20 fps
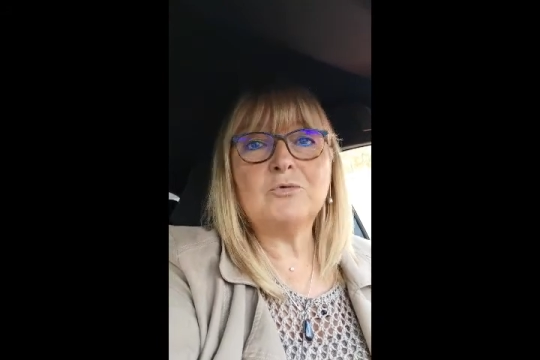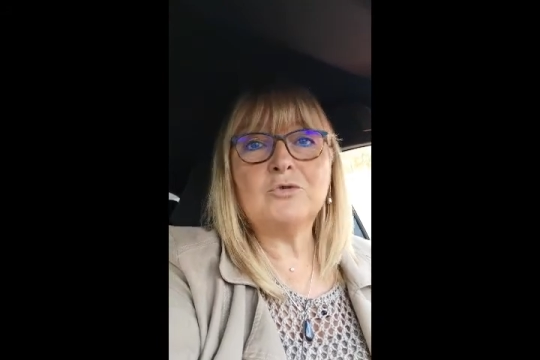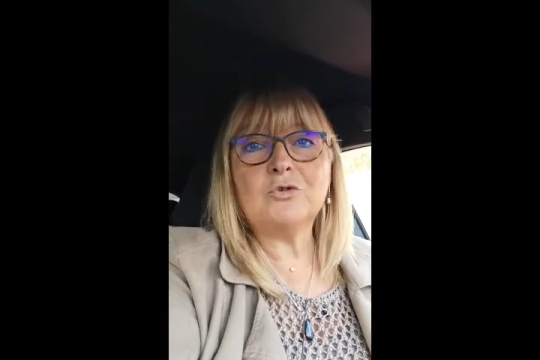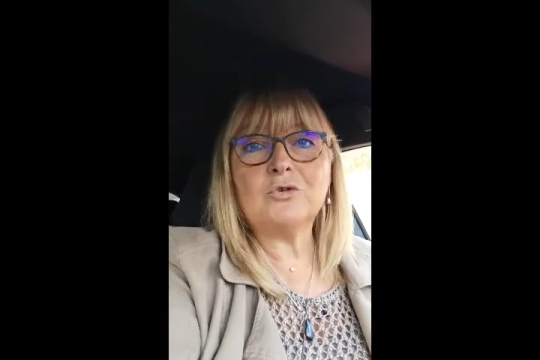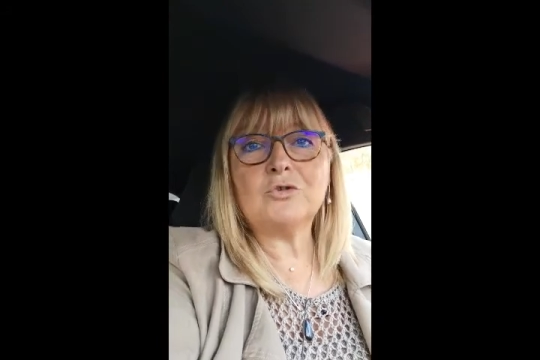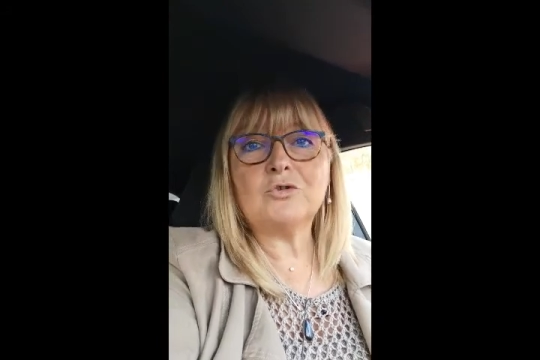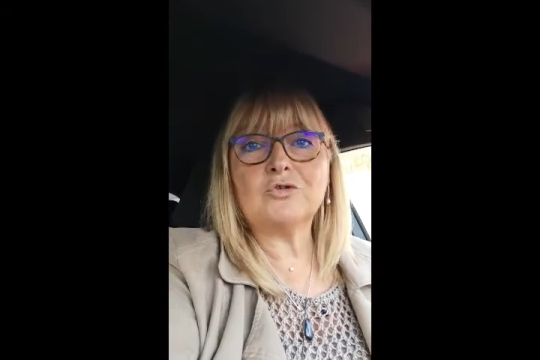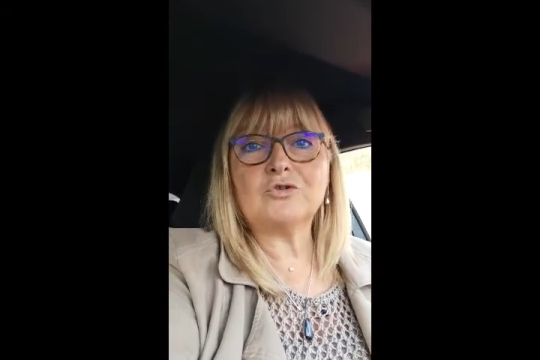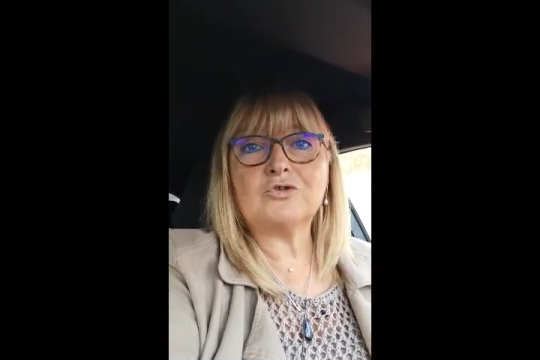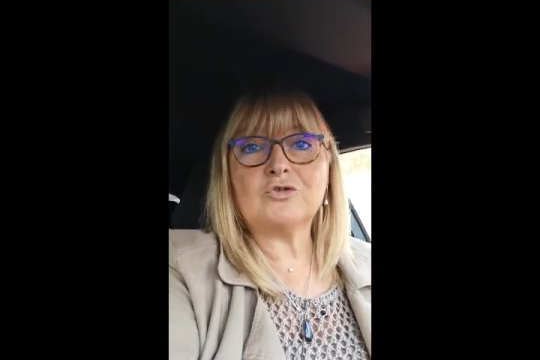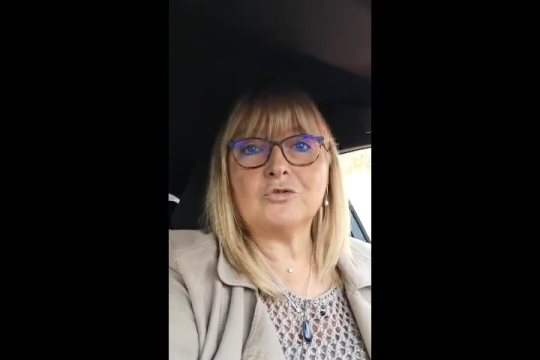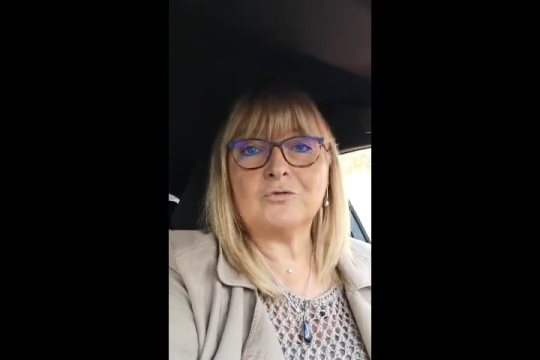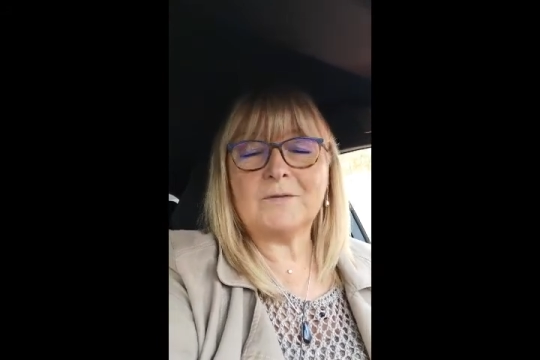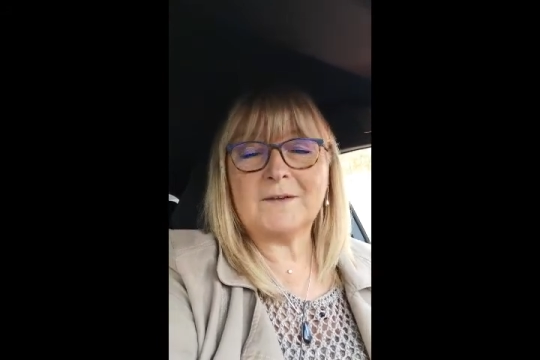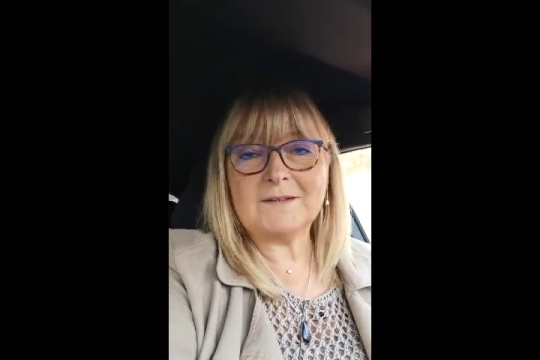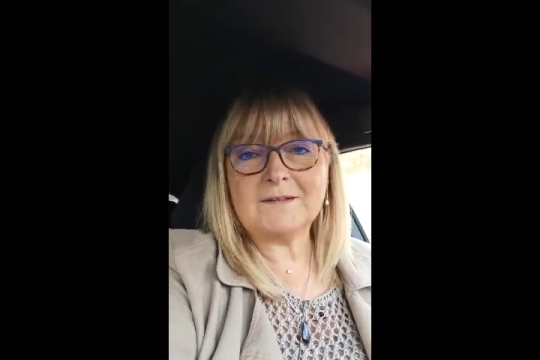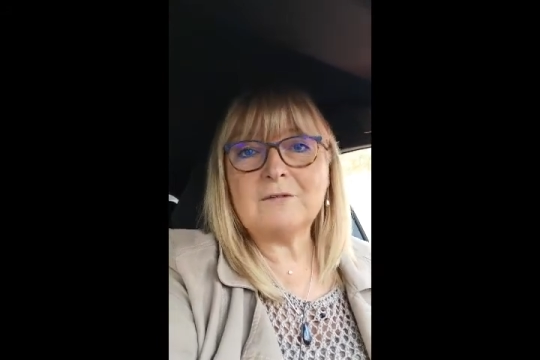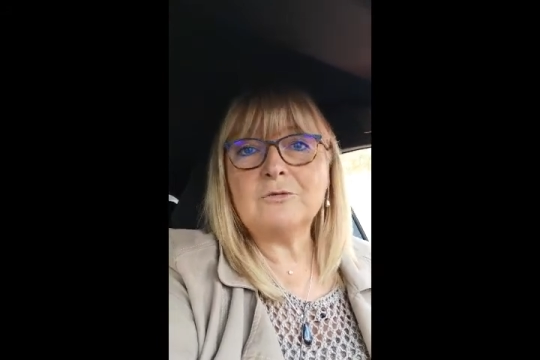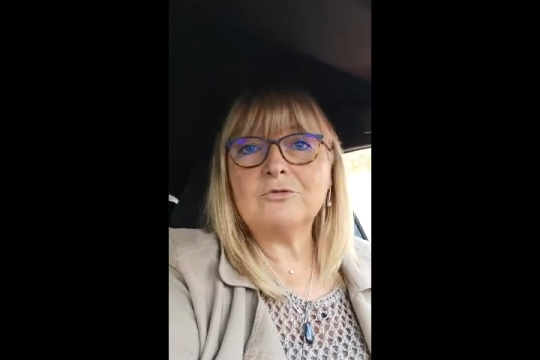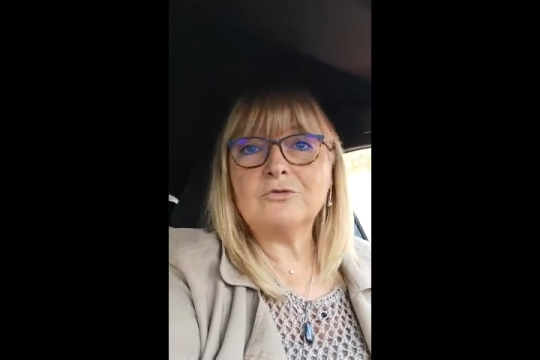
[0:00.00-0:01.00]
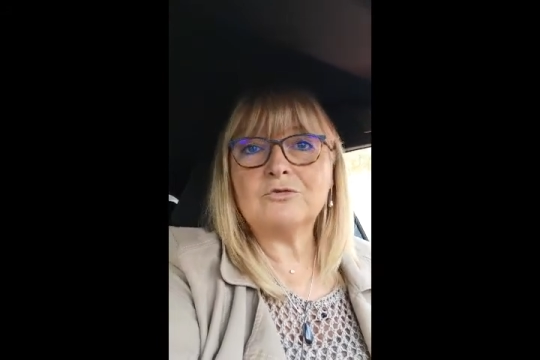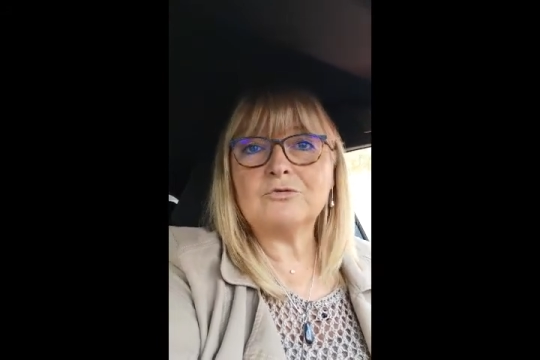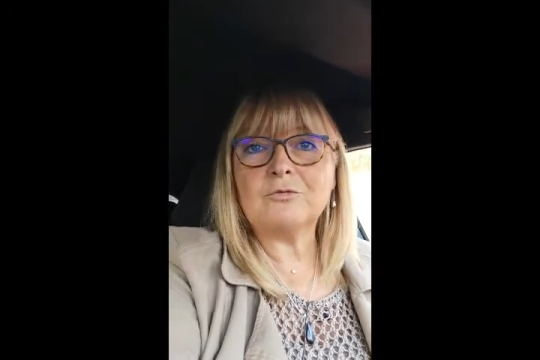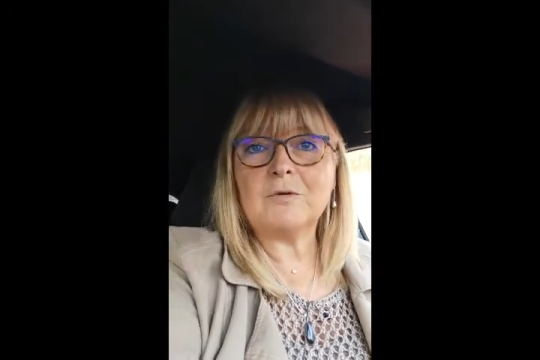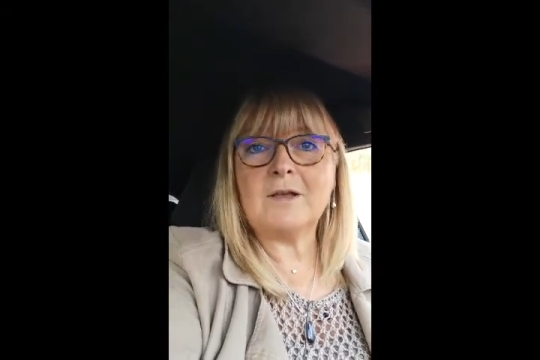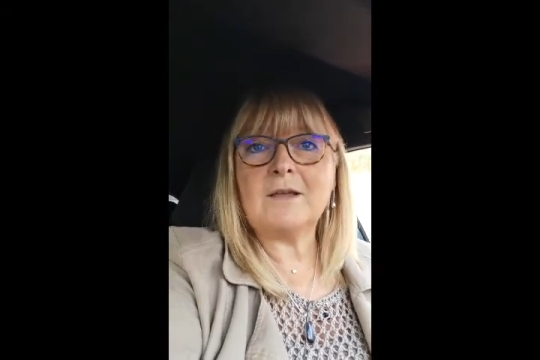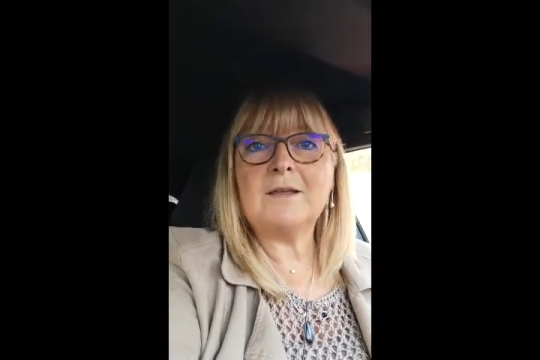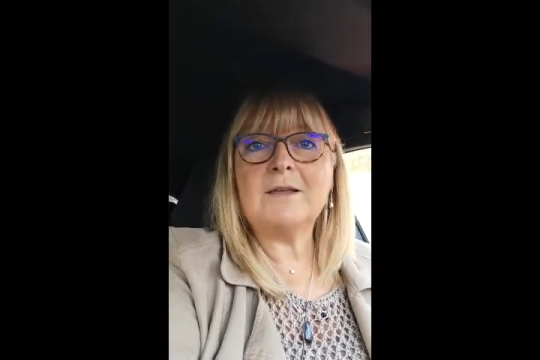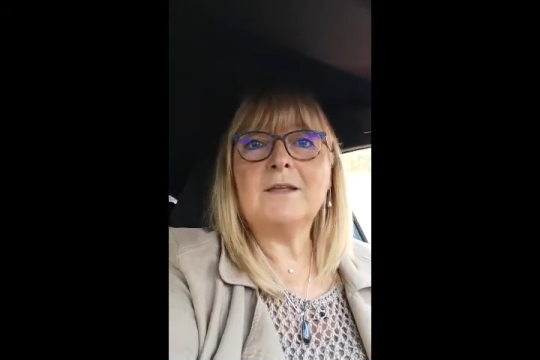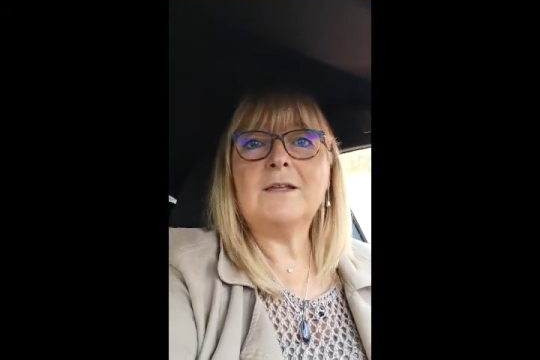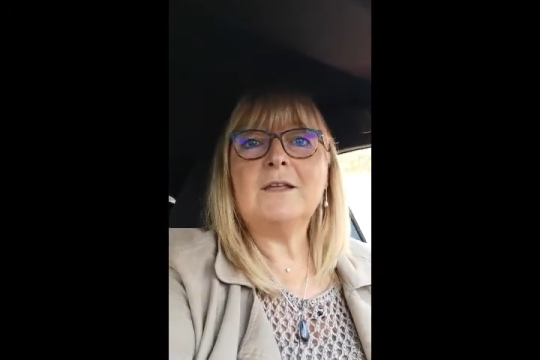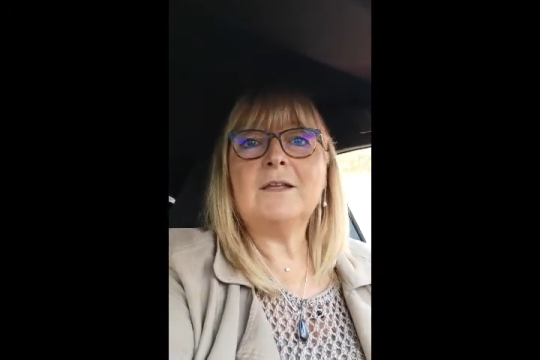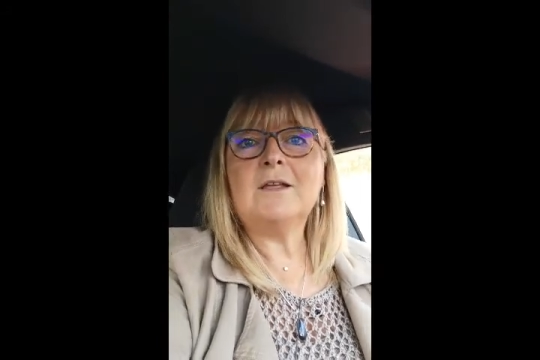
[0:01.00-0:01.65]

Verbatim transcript: mieux que je te fasse le soin